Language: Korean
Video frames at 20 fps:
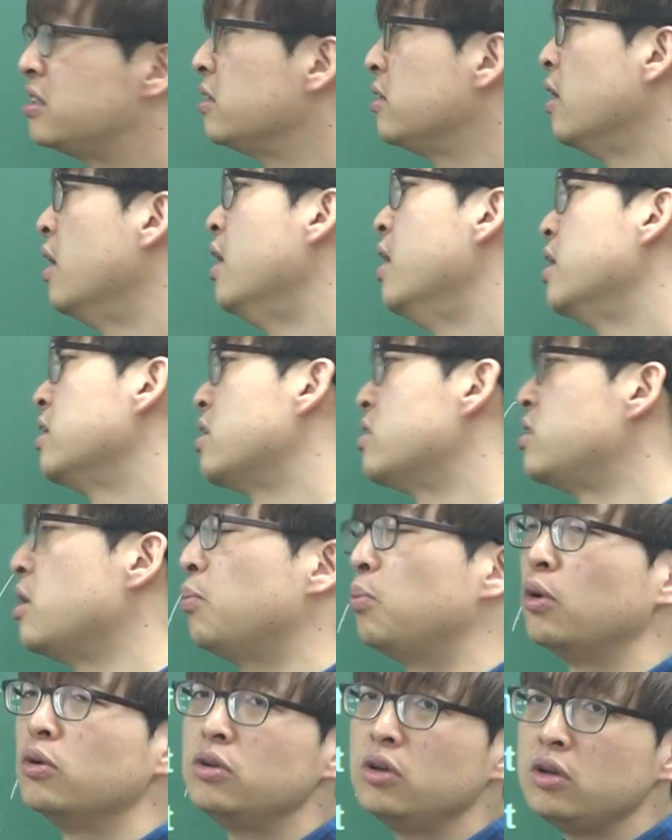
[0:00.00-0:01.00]
즉 다시
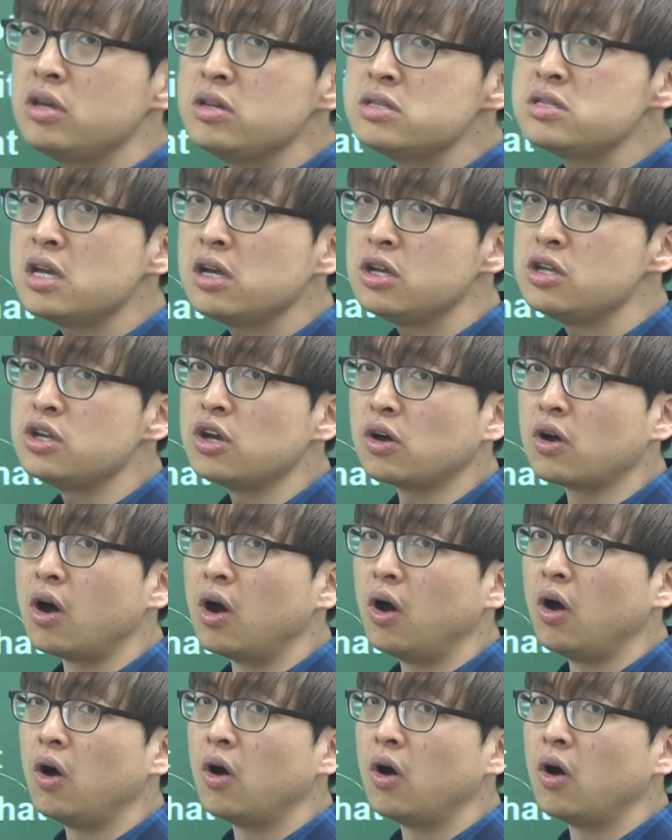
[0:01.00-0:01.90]
한번 흰색이니까